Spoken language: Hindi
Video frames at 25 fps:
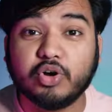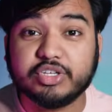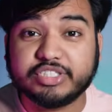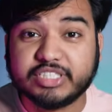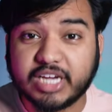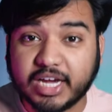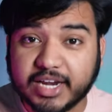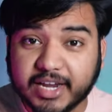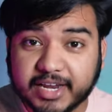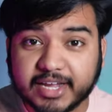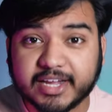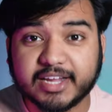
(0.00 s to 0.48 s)

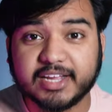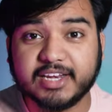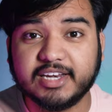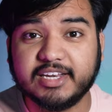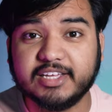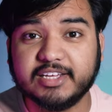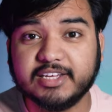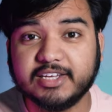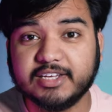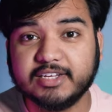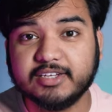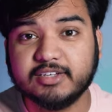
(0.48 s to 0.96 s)
पहुंचाने के
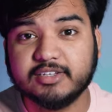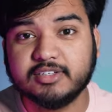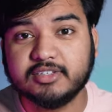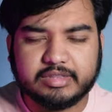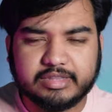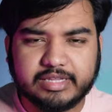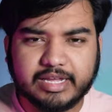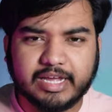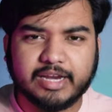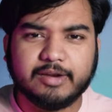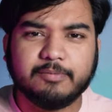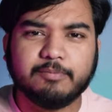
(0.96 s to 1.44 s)
लिए
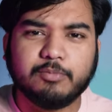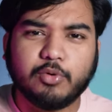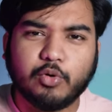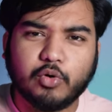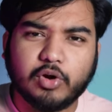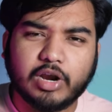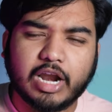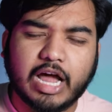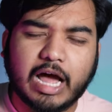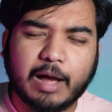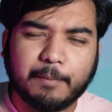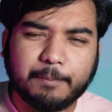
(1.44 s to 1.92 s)
देन
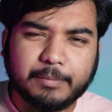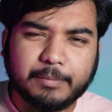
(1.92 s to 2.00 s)
भोला